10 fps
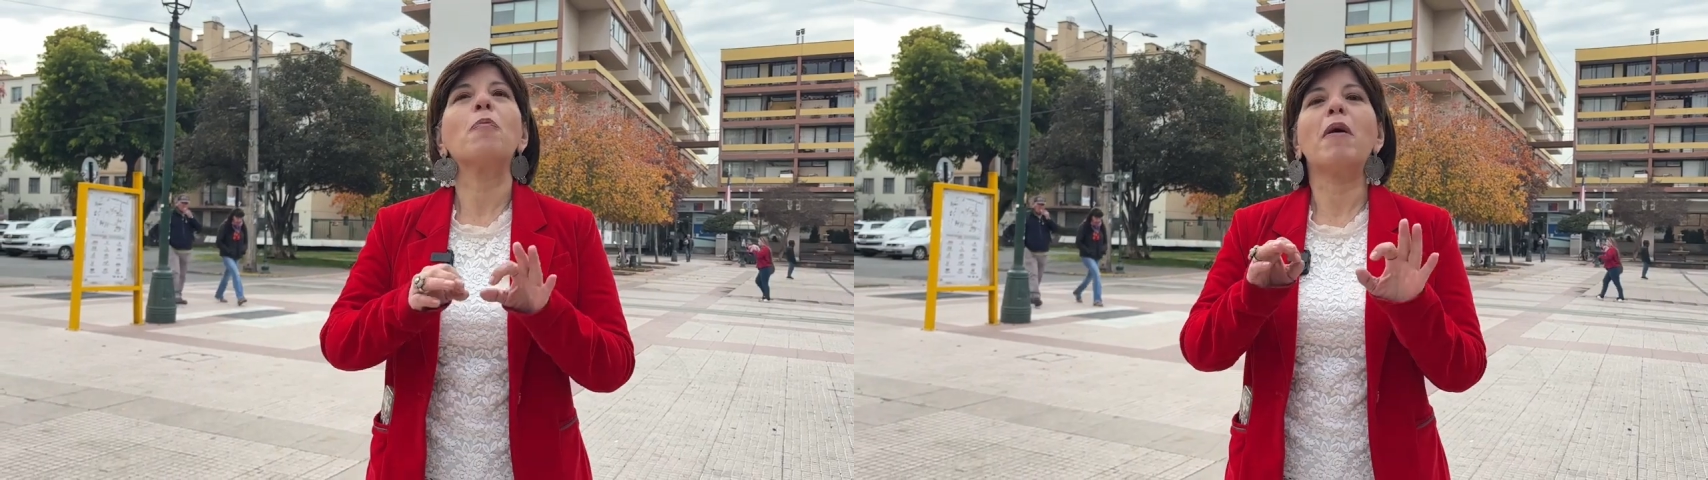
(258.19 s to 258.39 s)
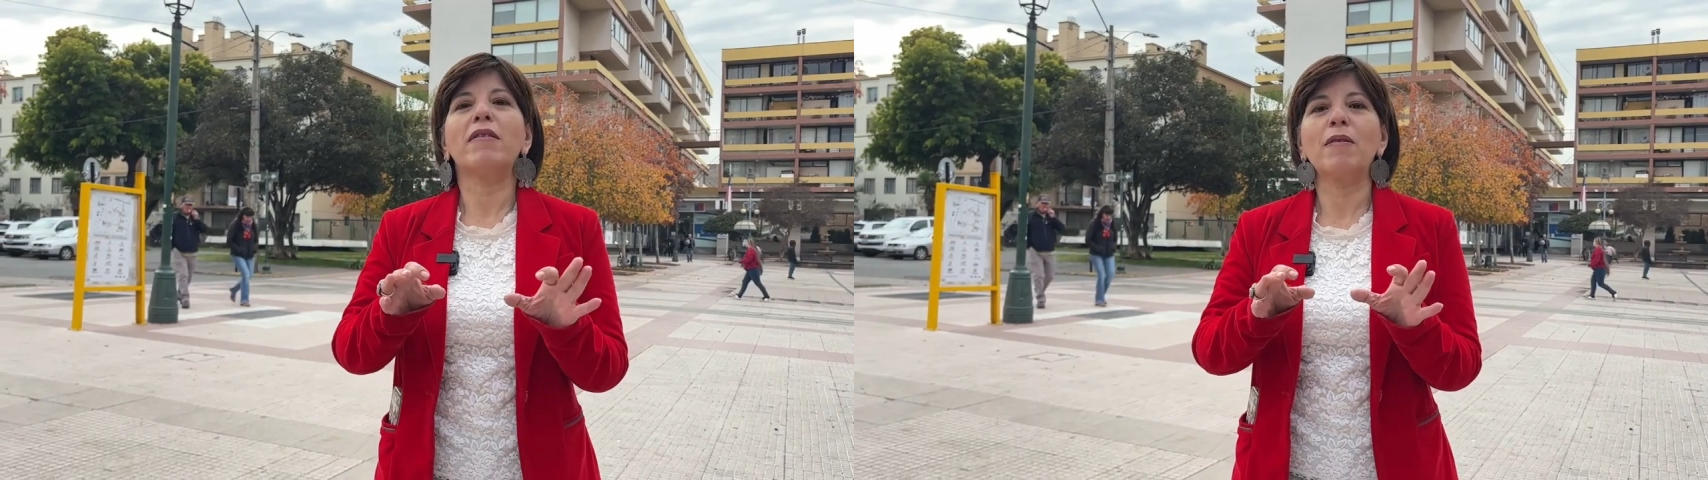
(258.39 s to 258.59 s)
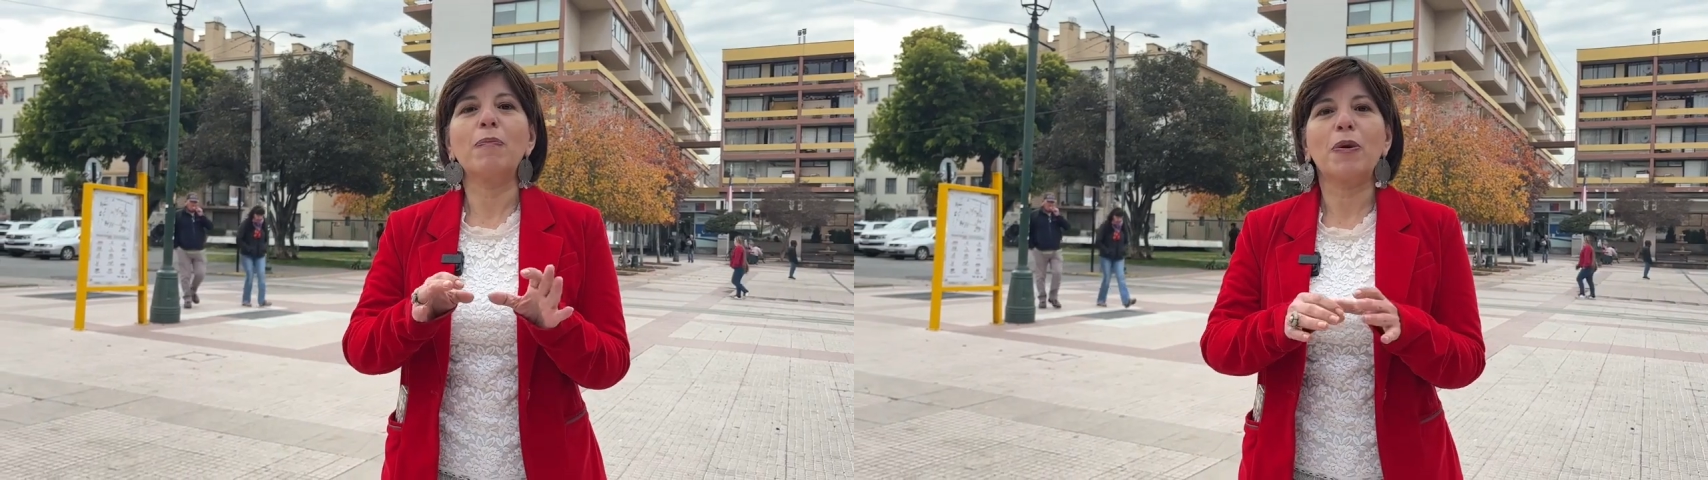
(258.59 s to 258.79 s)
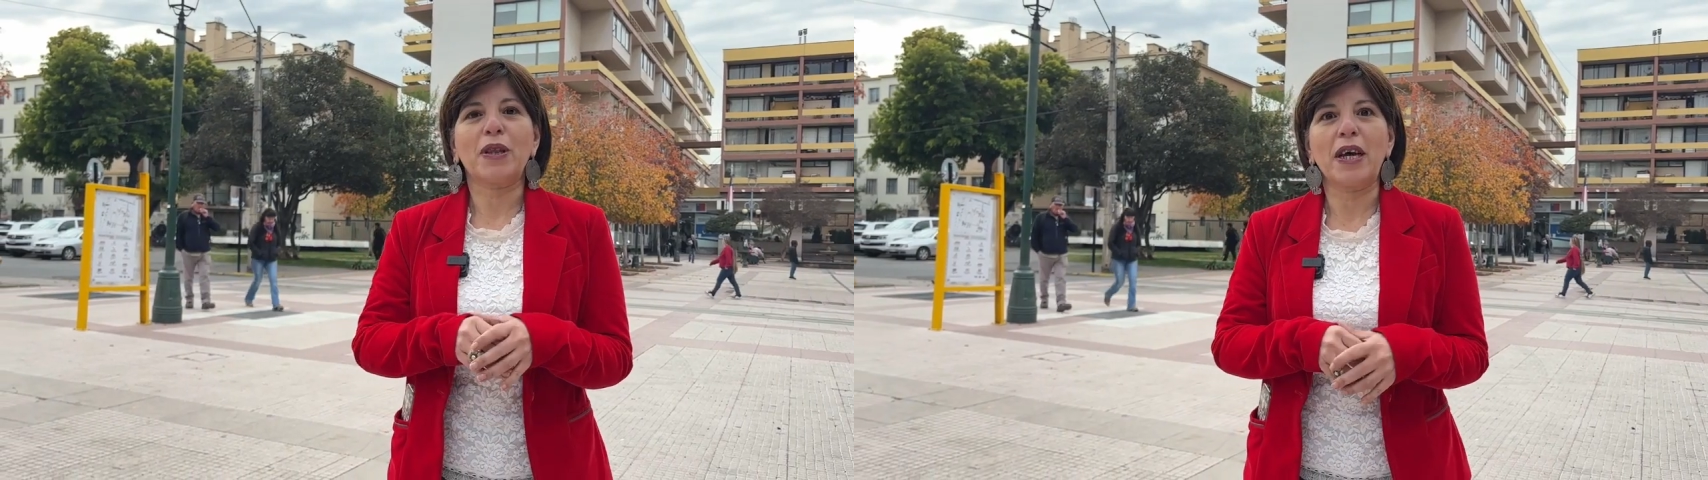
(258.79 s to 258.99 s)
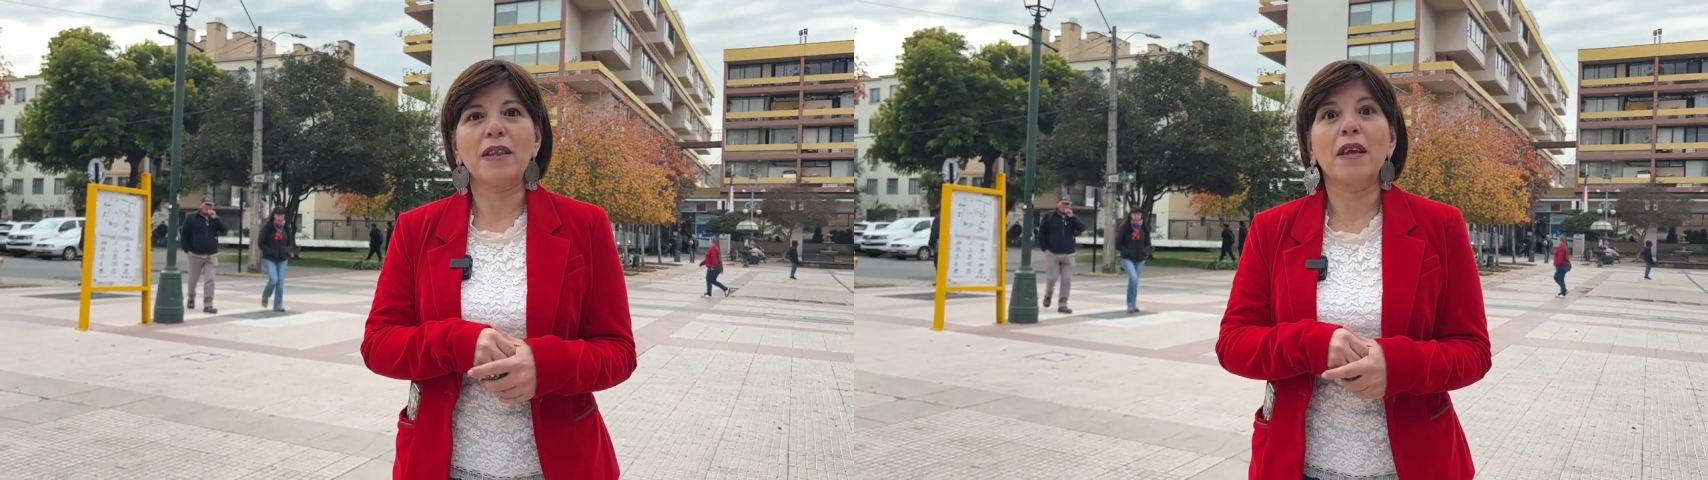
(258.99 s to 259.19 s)
más
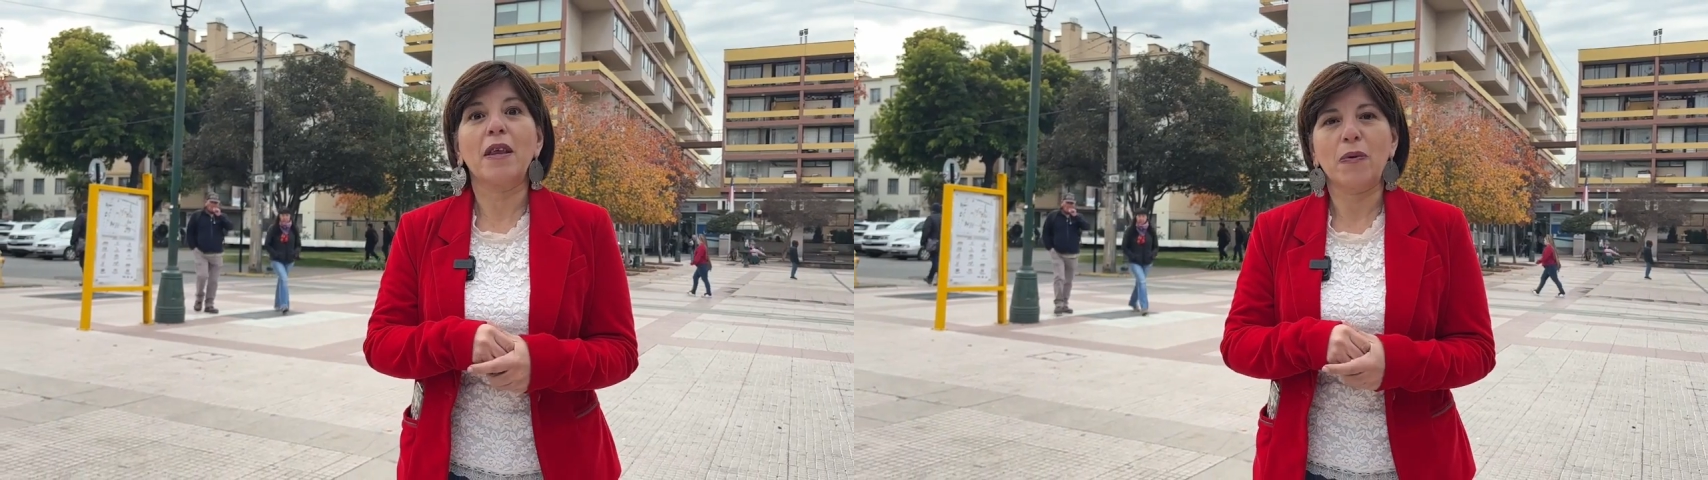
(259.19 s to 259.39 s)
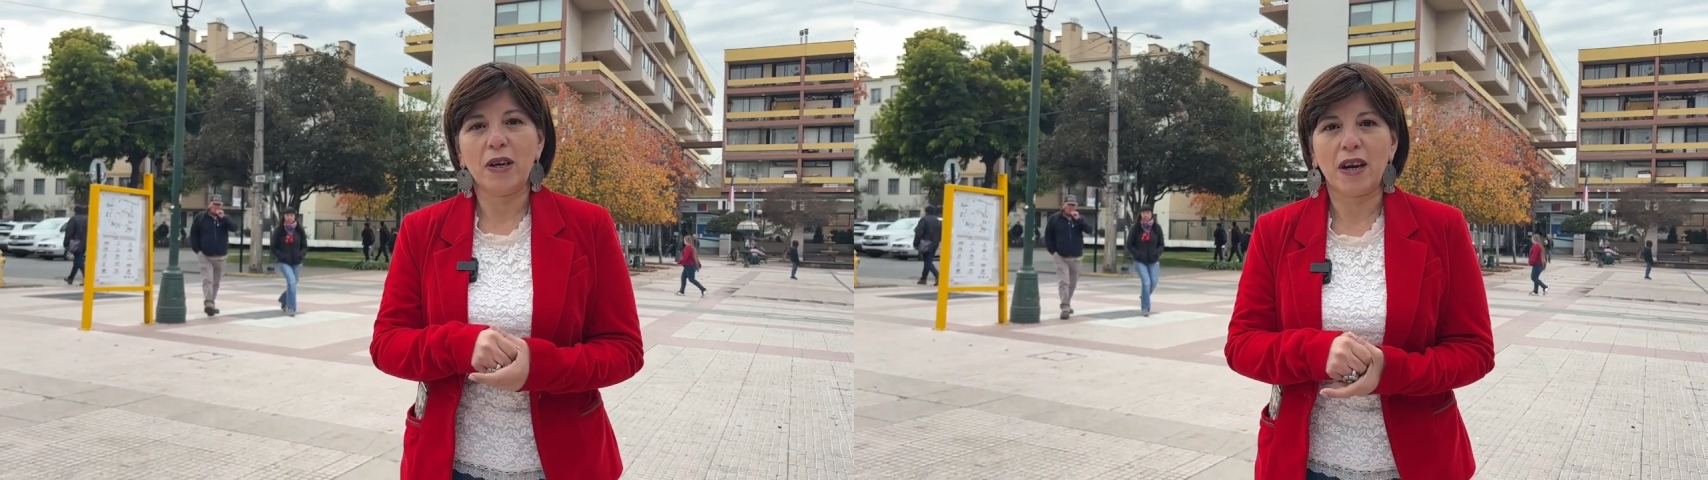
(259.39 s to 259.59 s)
importante de nuestra